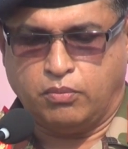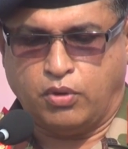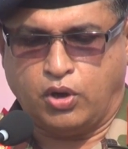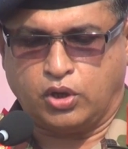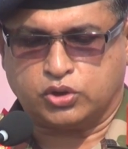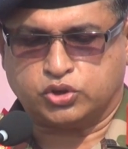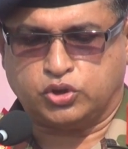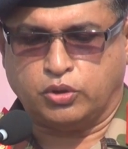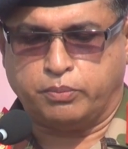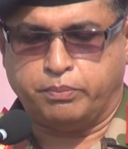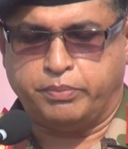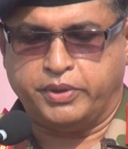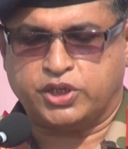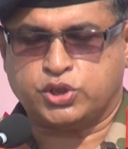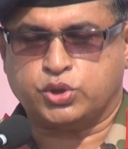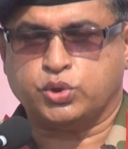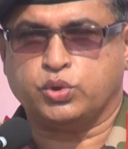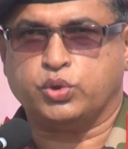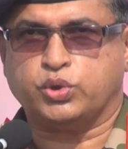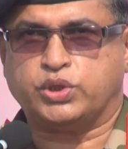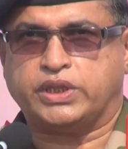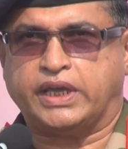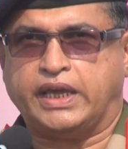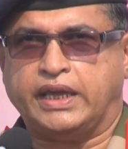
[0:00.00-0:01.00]
বক্তব্যের
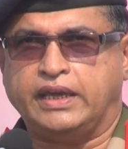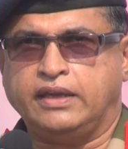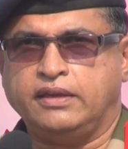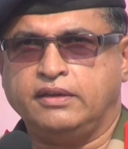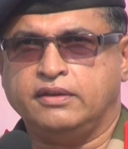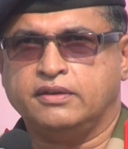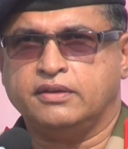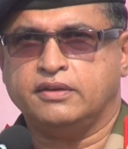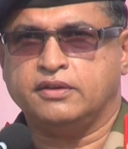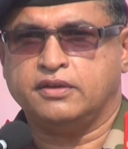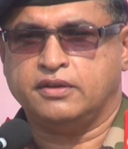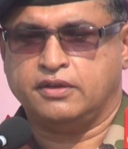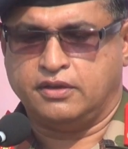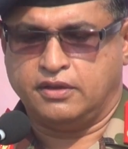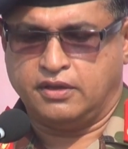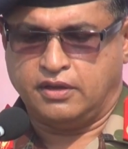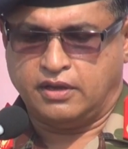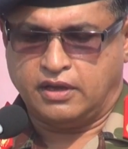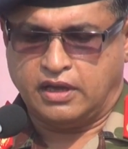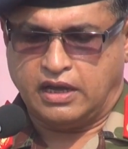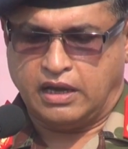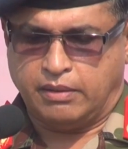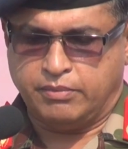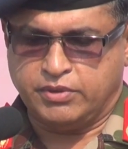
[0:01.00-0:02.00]
শুরুতেই
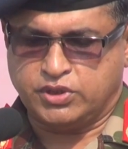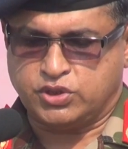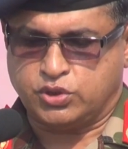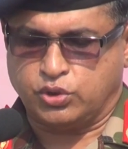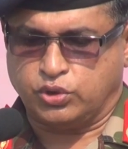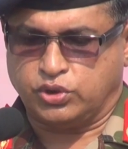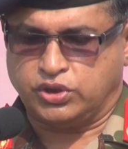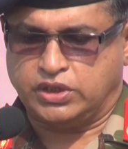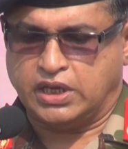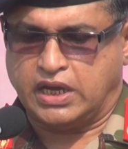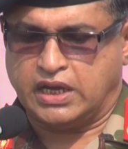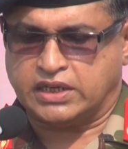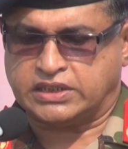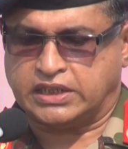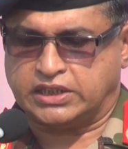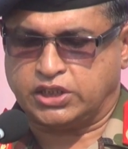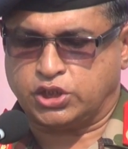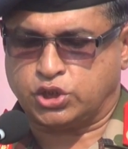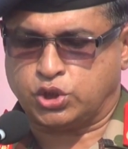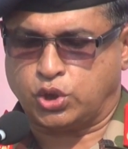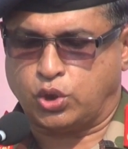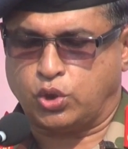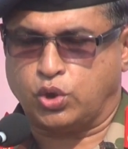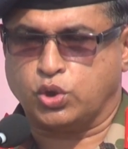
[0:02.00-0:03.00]
আমি শ্রদ্ধার
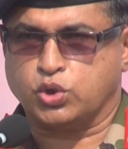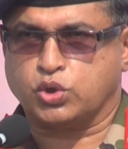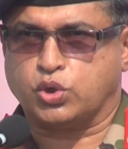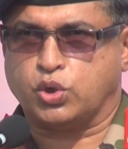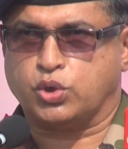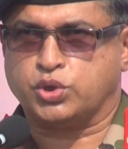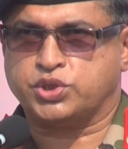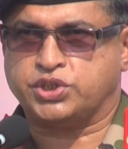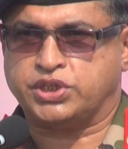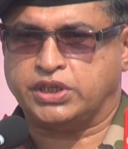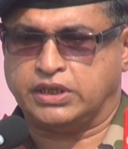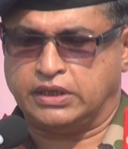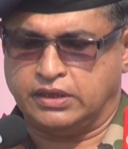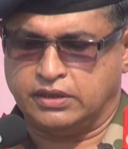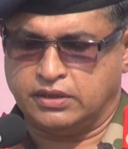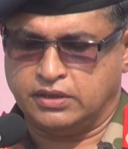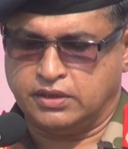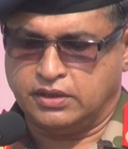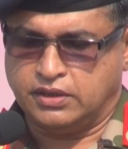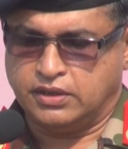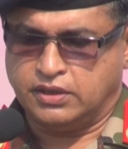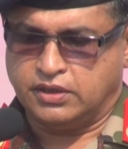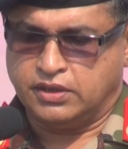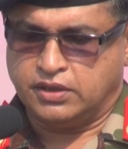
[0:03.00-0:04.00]
সাথে স্মরণ করছি
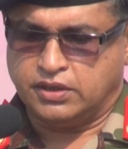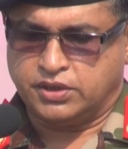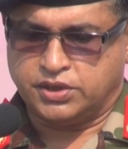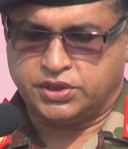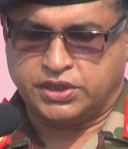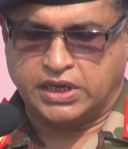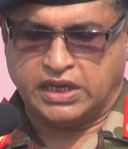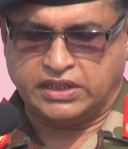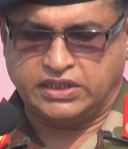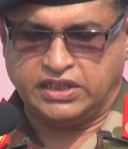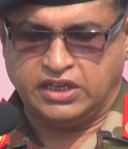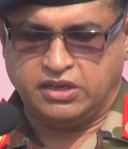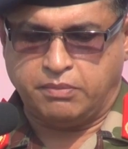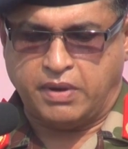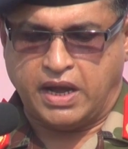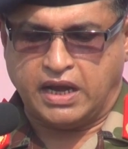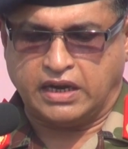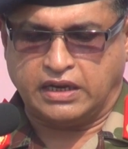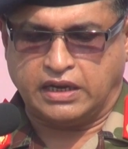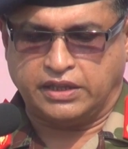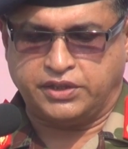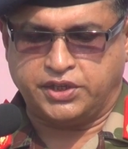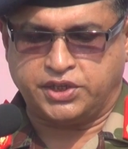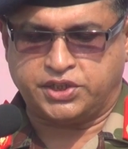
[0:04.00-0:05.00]
স্বাধীন
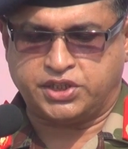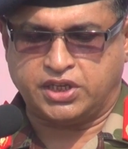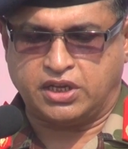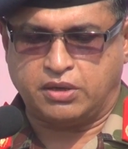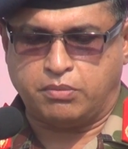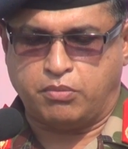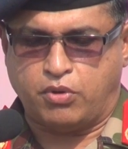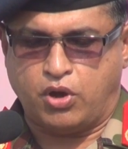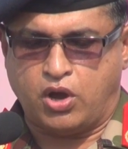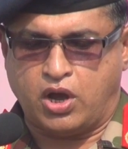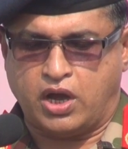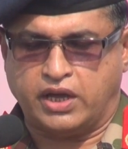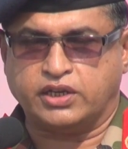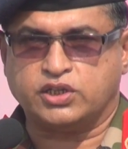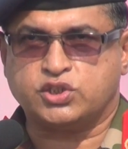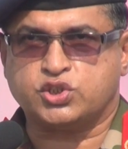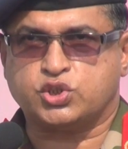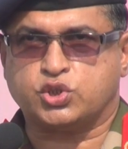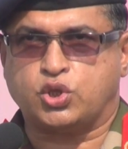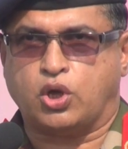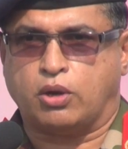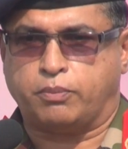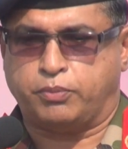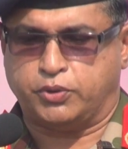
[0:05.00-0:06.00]
বাংলাদেশের মহান
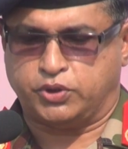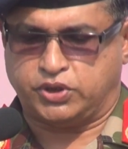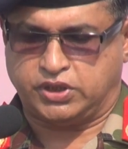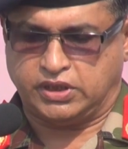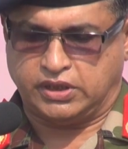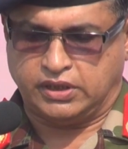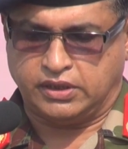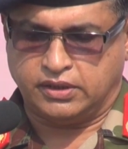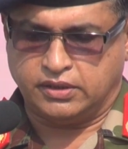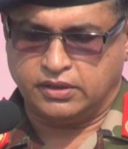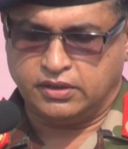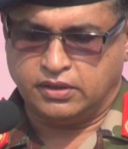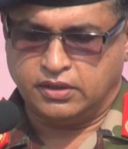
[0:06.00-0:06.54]
স্থপতি